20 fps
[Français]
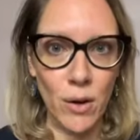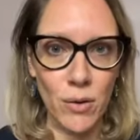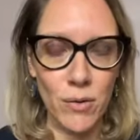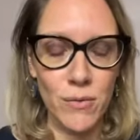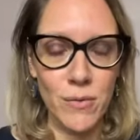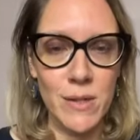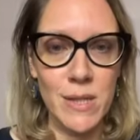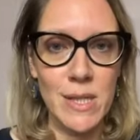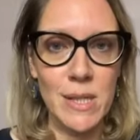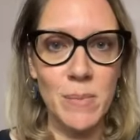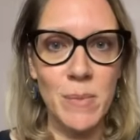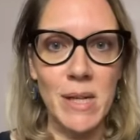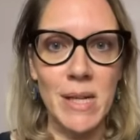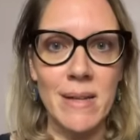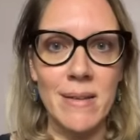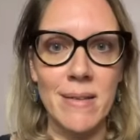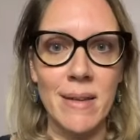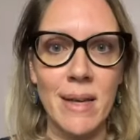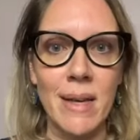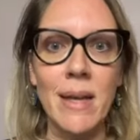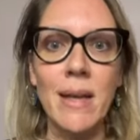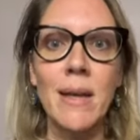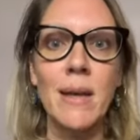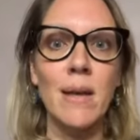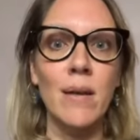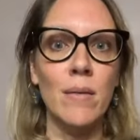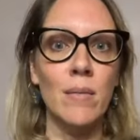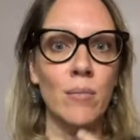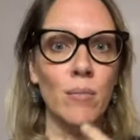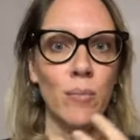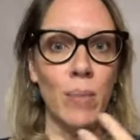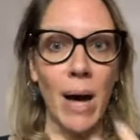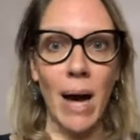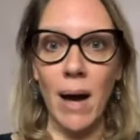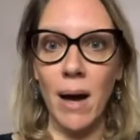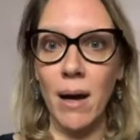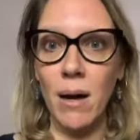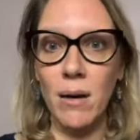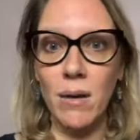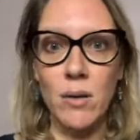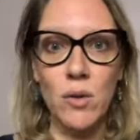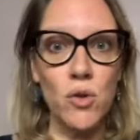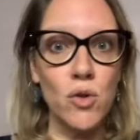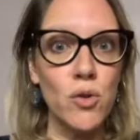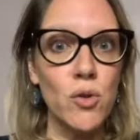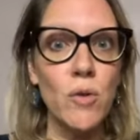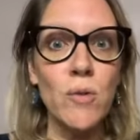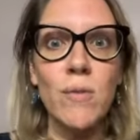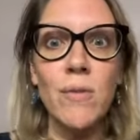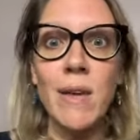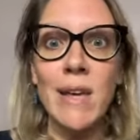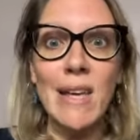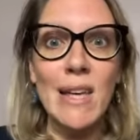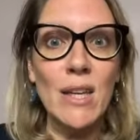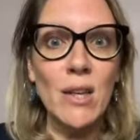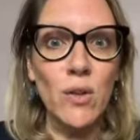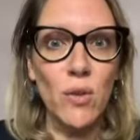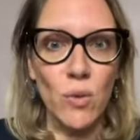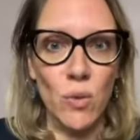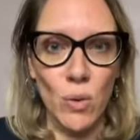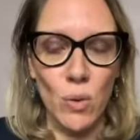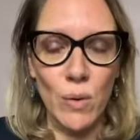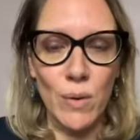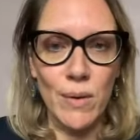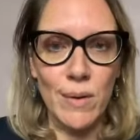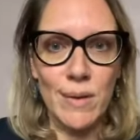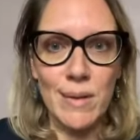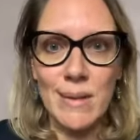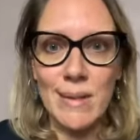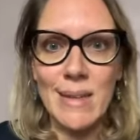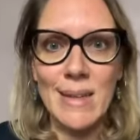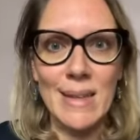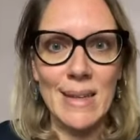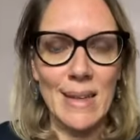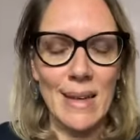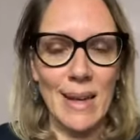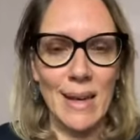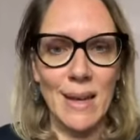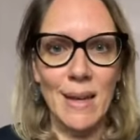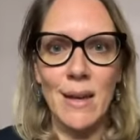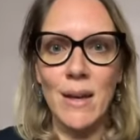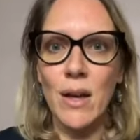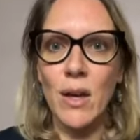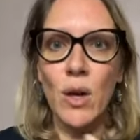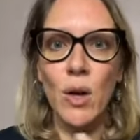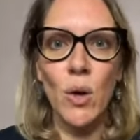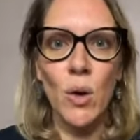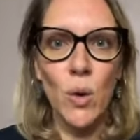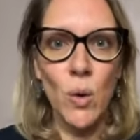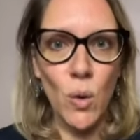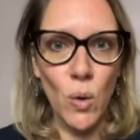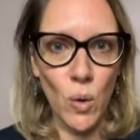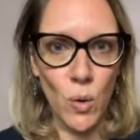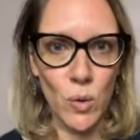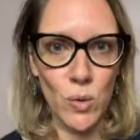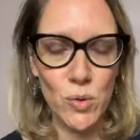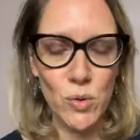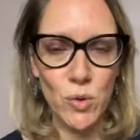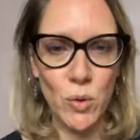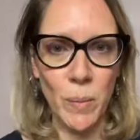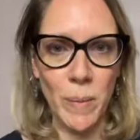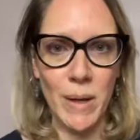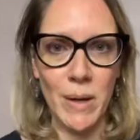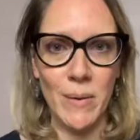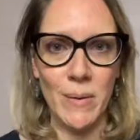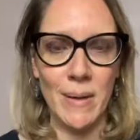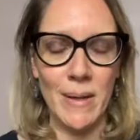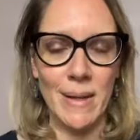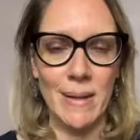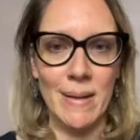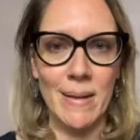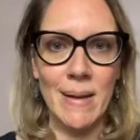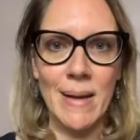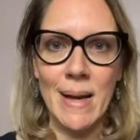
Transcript: leur visibilité par ce véhicule qui est le sommet en ligne.